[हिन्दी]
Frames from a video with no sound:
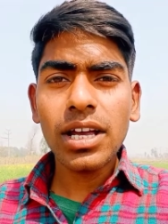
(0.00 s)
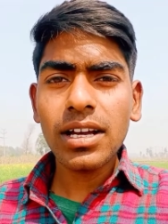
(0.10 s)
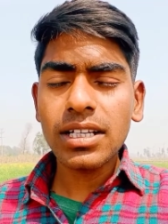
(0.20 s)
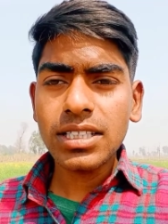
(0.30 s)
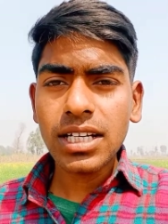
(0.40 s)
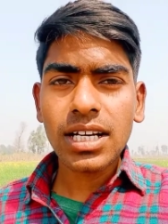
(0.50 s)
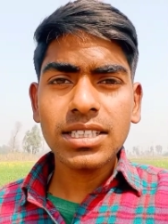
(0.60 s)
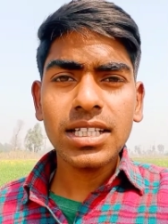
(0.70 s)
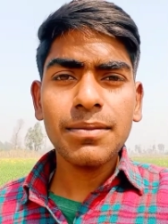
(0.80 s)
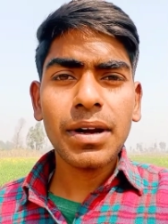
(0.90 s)
एक अच्छे
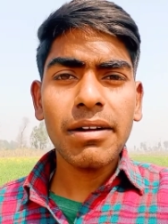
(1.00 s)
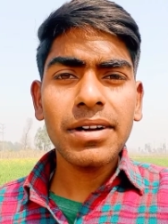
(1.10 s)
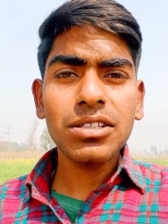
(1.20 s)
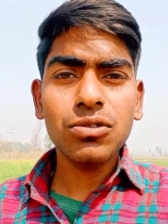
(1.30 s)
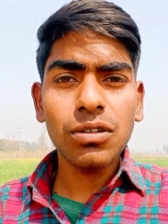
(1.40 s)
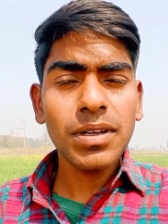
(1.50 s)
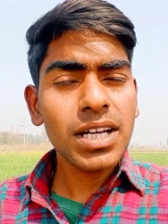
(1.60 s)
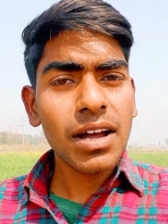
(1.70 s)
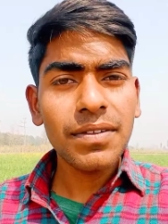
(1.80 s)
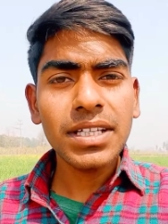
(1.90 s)
खासे प्राइवेट स्कूल में
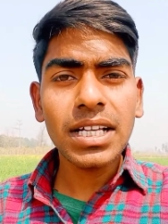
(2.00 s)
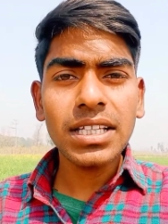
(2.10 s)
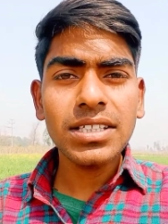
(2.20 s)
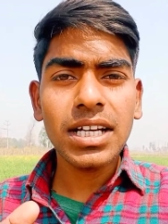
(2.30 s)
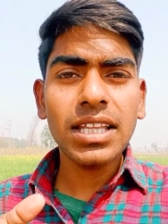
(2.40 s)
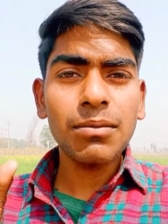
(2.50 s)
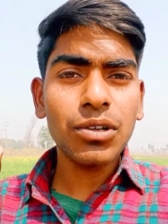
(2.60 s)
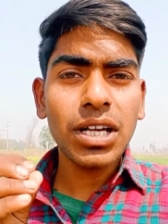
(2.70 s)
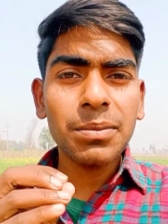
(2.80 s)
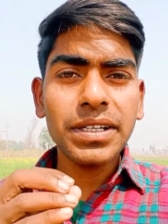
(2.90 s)
काफ़ी ज़्यादा से ज़्यादा मोटा